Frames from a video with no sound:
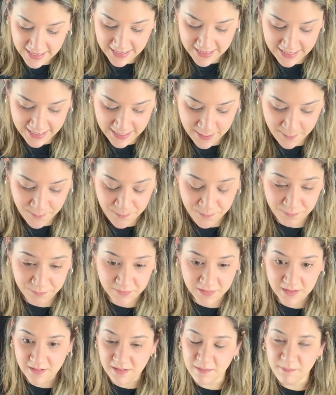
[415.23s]
Em,
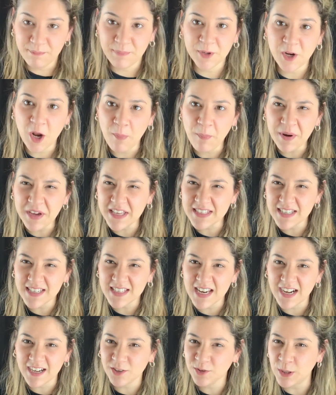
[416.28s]
pero después quizás
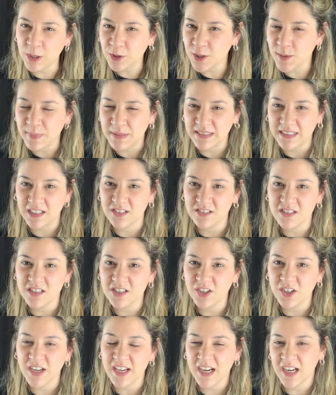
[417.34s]
el resto del otro
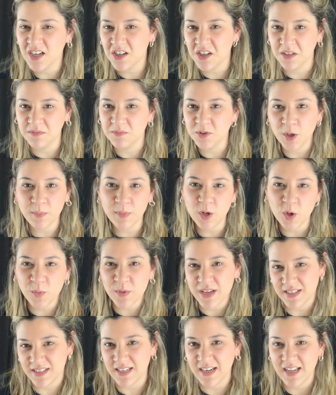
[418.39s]
pantaloncito negro no me lo
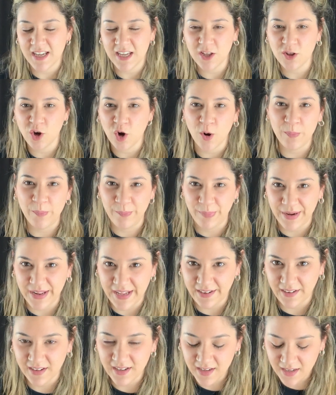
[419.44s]
hubiese elegido
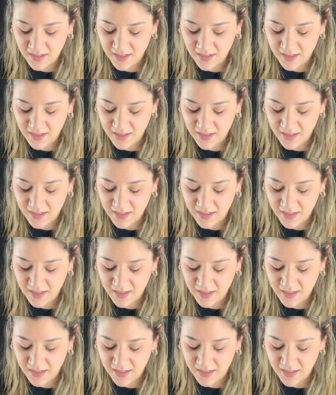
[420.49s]
comprar.